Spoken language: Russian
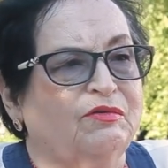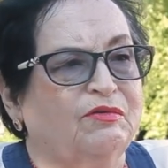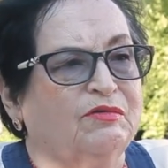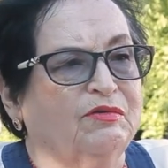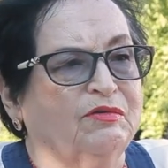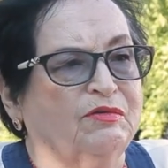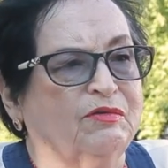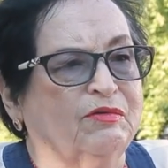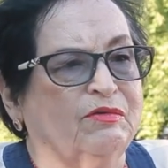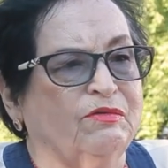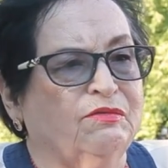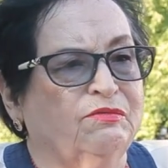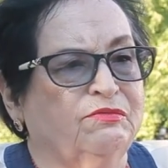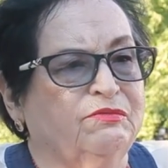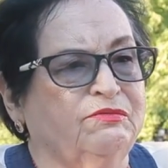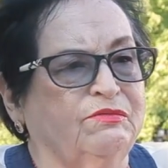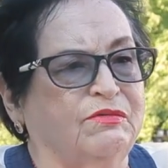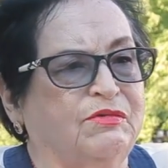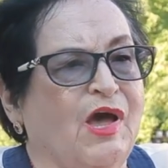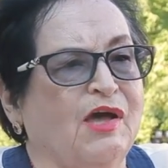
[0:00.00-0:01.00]
э,
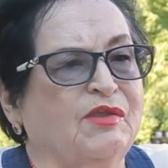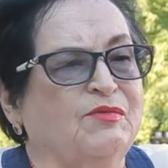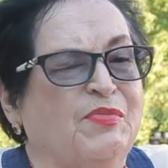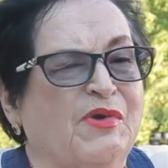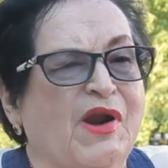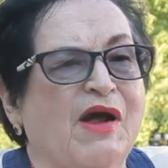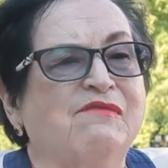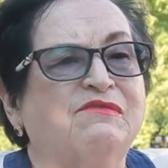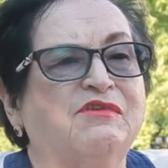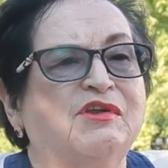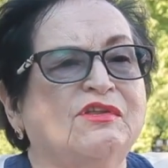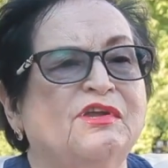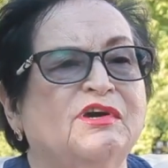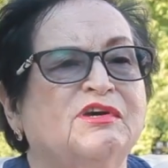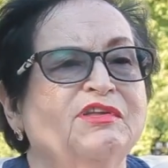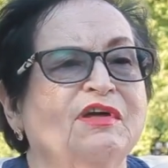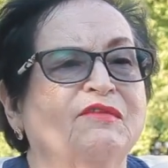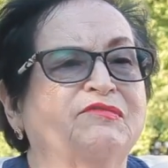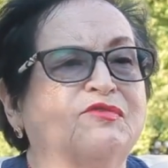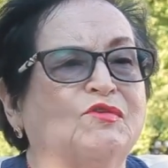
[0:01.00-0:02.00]
и отправленных
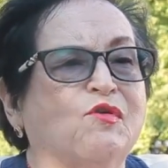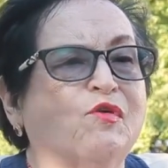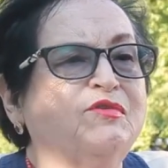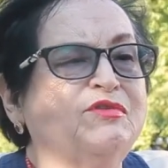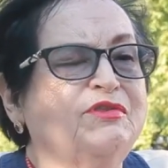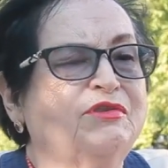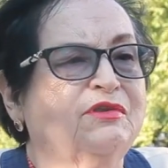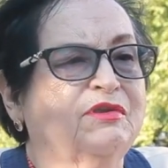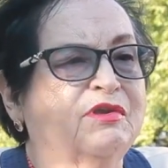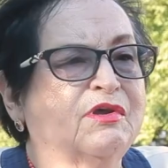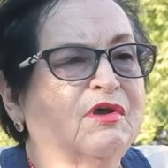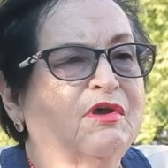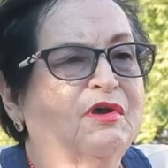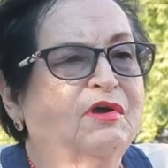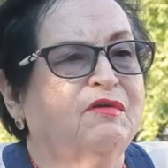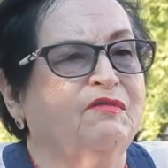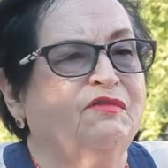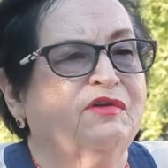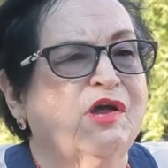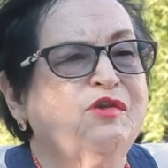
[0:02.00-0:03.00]
на фронт
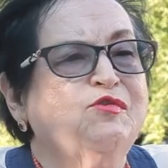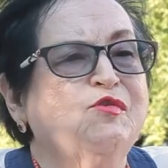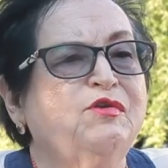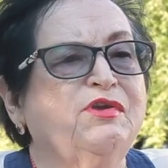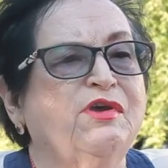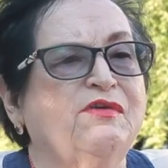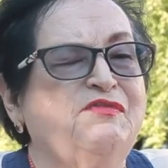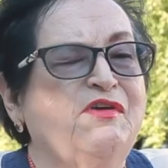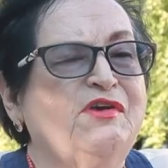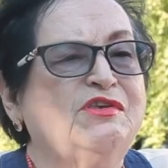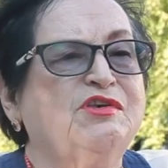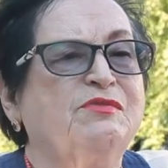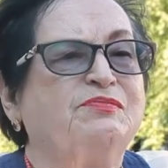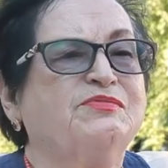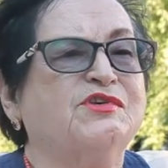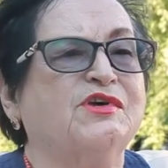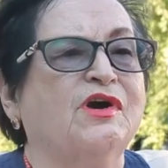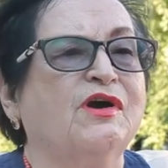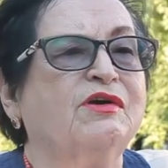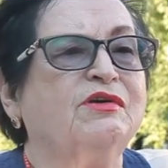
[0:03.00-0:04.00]
в районе
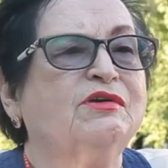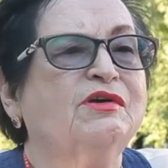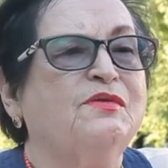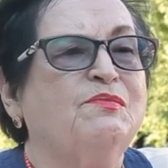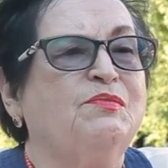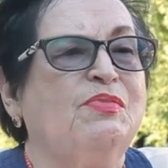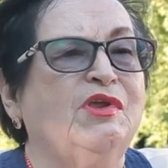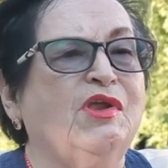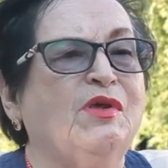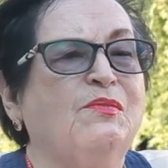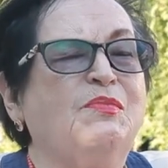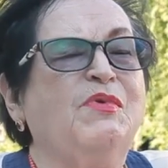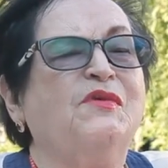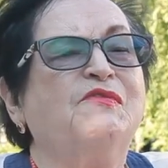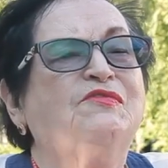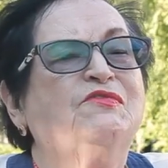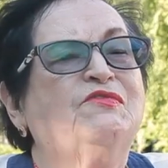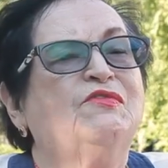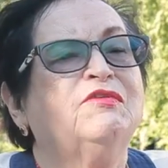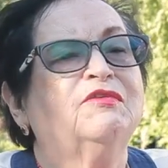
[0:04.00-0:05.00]
Витебска,
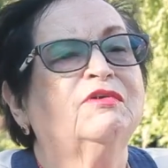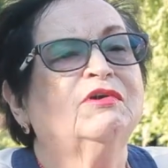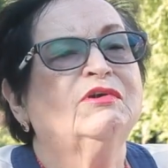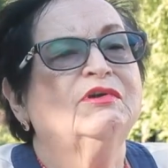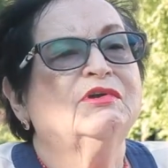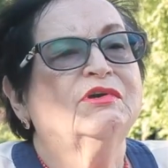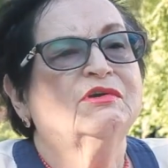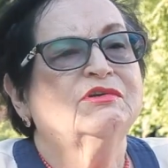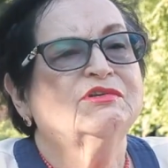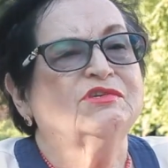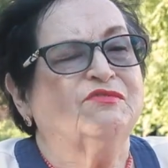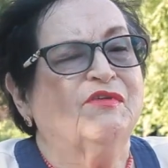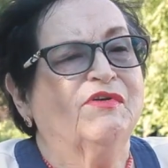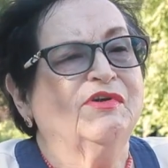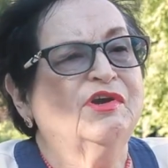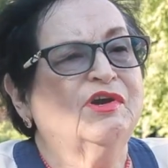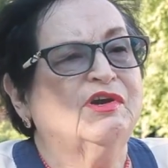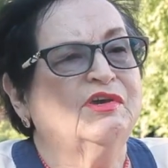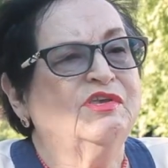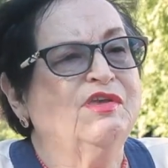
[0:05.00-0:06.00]
перебив
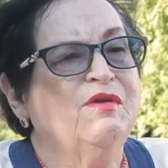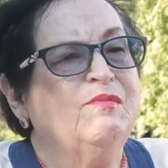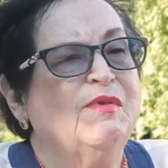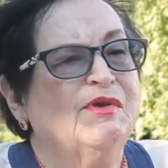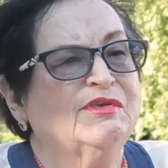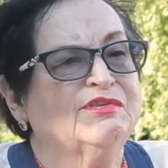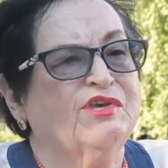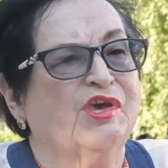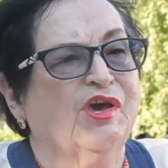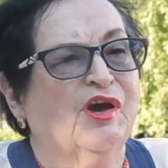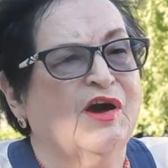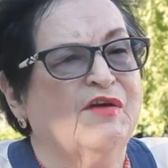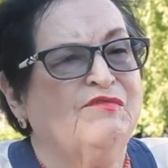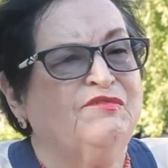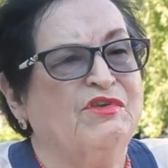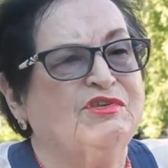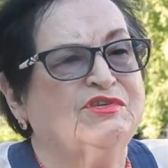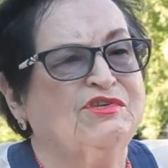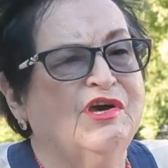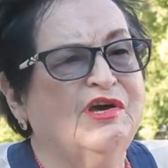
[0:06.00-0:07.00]
своих немецких
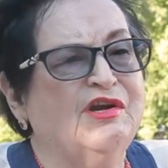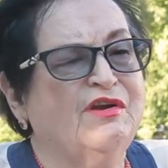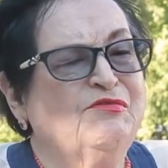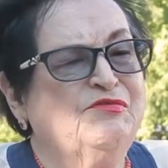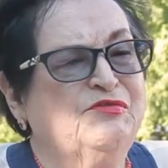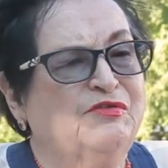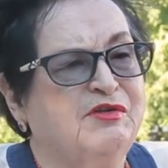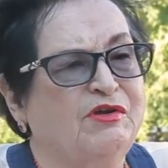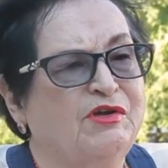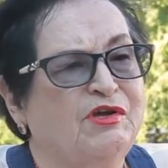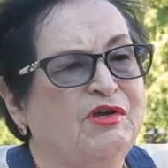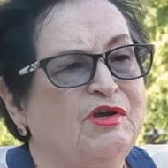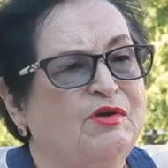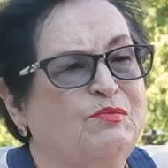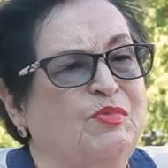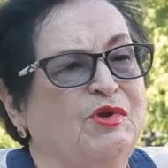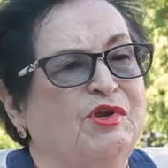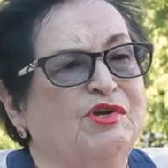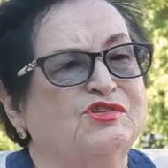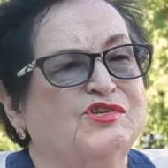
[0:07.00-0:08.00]
офицеров,
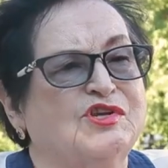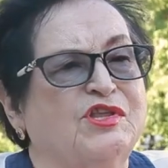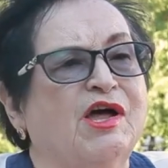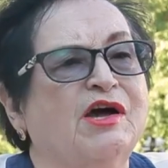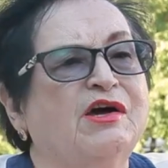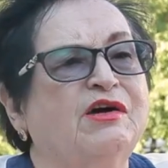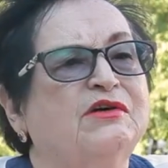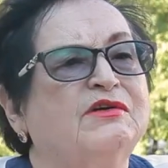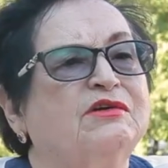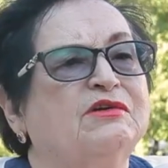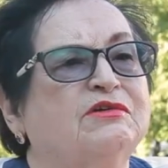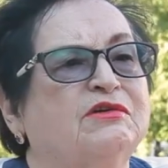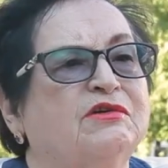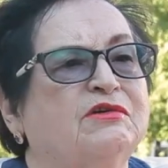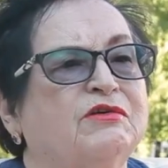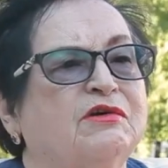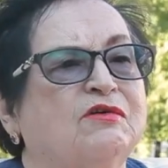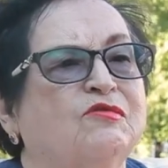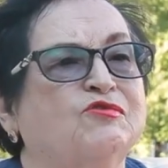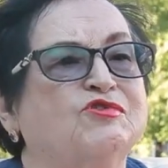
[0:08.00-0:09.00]
перешла,
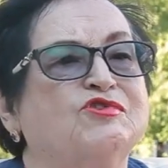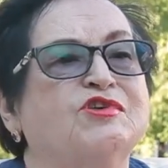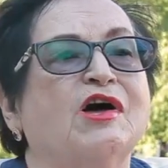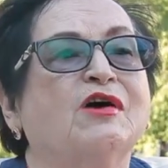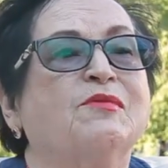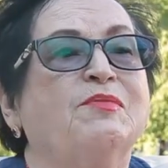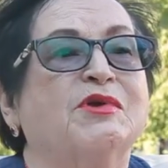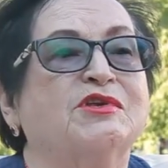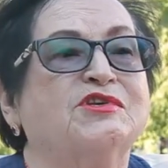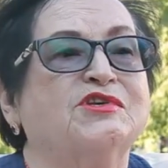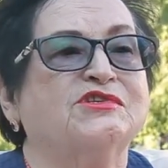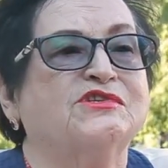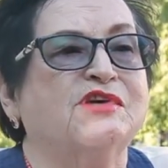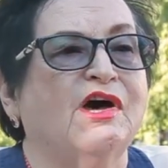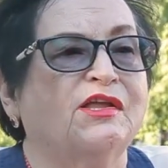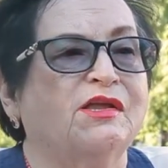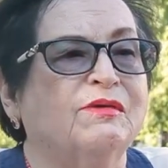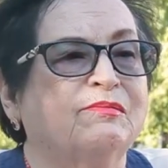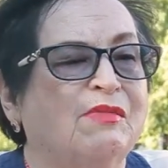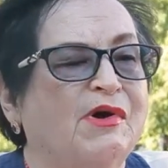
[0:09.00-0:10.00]
ушла к
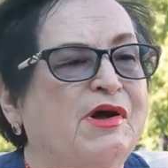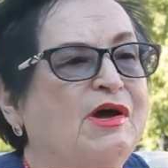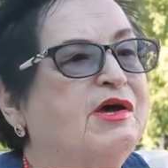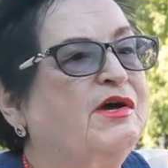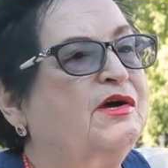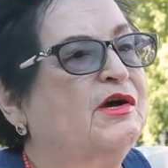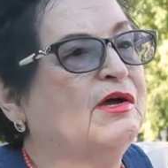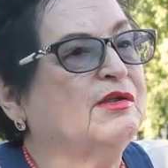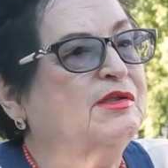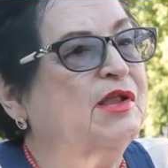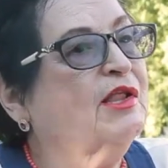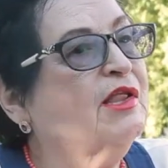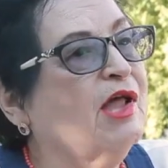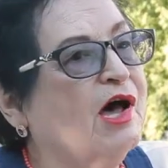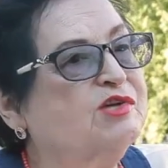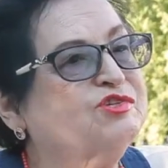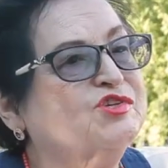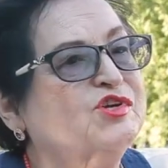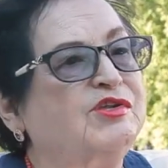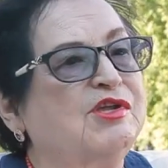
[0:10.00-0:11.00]
партизанам.
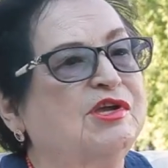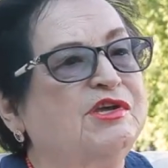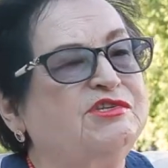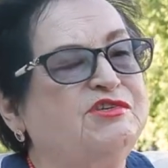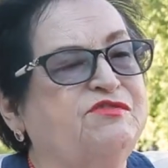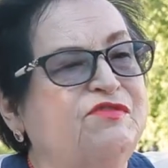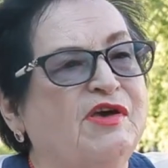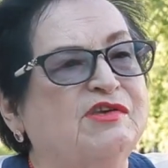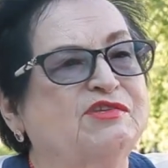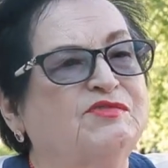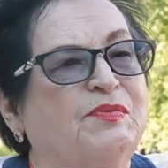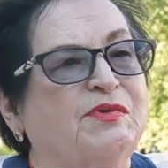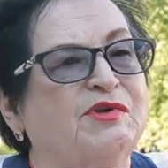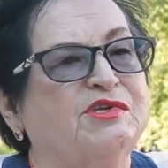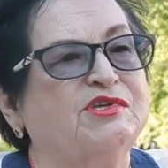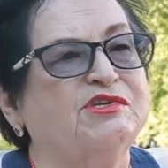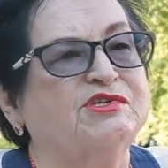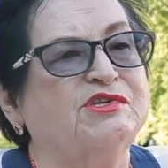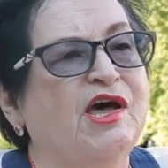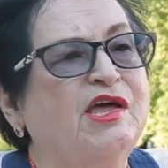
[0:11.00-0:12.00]
Налаженная связь с
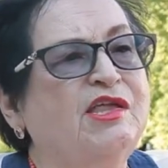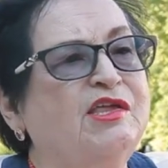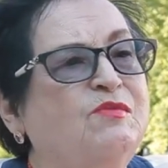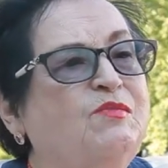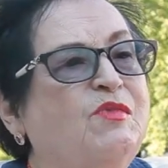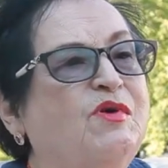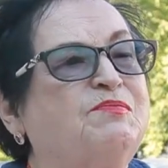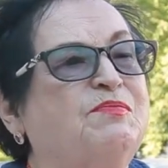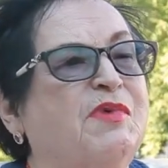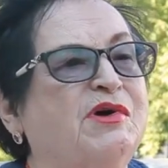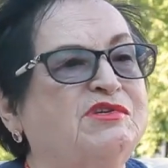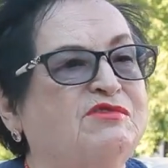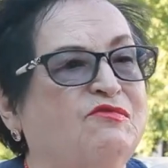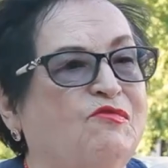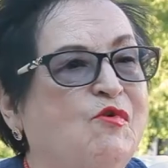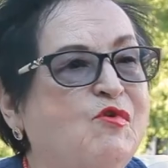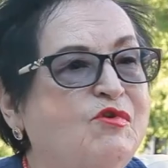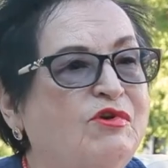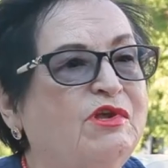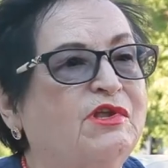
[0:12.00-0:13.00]
партизанами
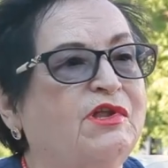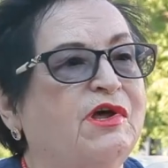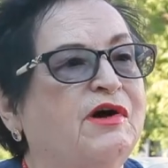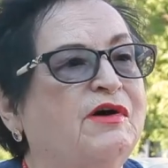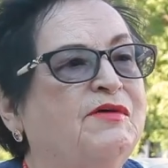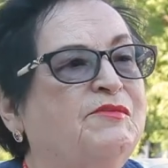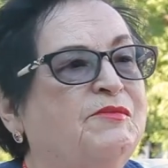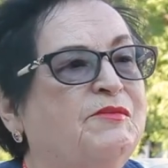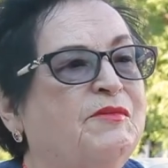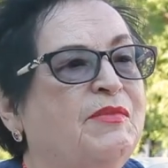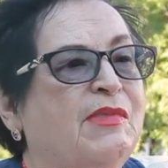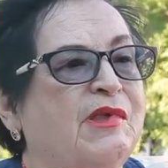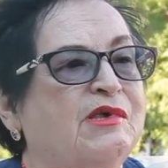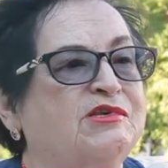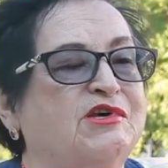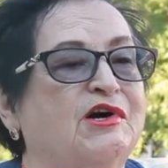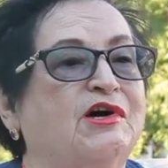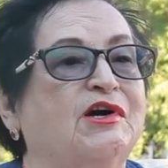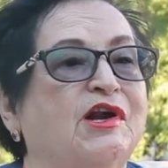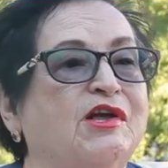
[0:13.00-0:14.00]
позволила
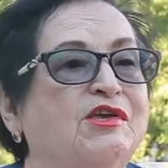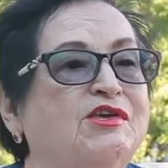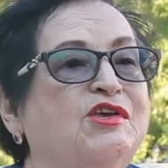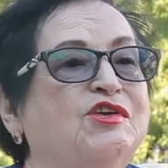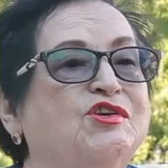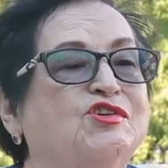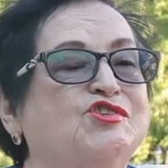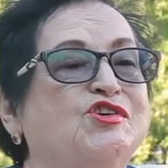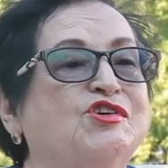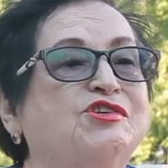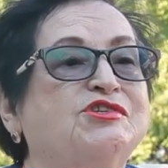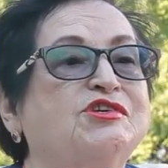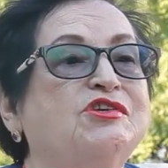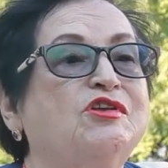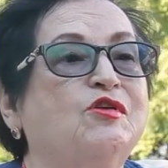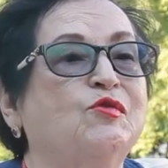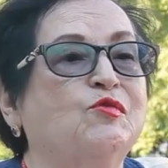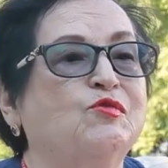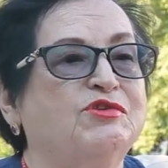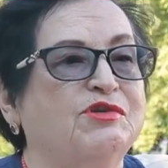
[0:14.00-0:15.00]
сохранить жизнь
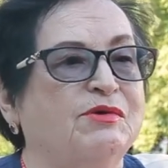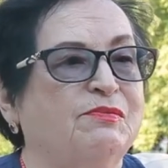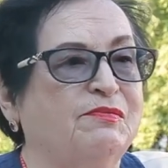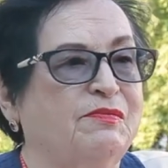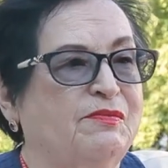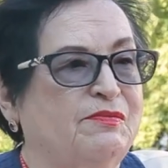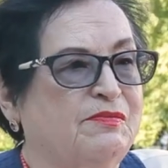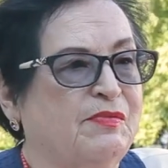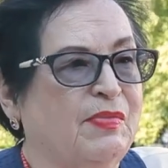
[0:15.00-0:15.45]
людям.